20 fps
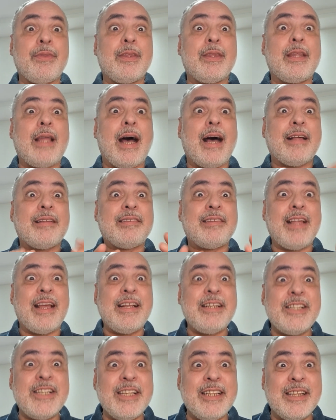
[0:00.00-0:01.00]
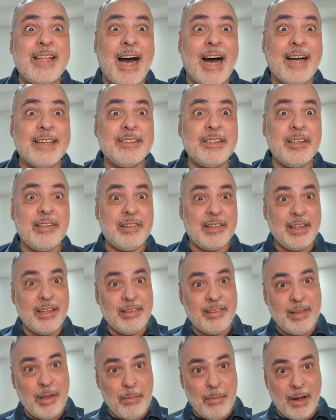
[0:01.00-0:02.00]
das entidades que
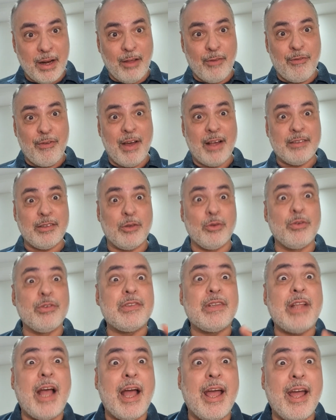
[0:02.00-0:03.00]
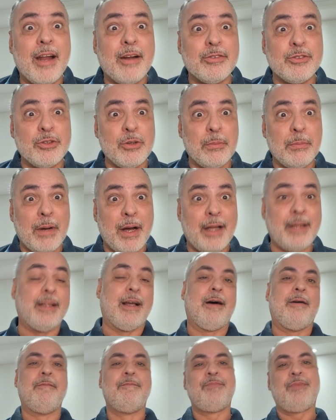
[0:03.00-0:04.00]
se manifestam nos terreiros de
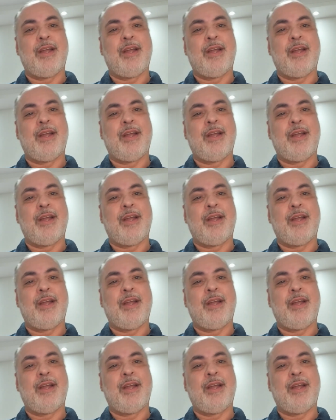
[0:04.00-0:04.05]
Umbanda,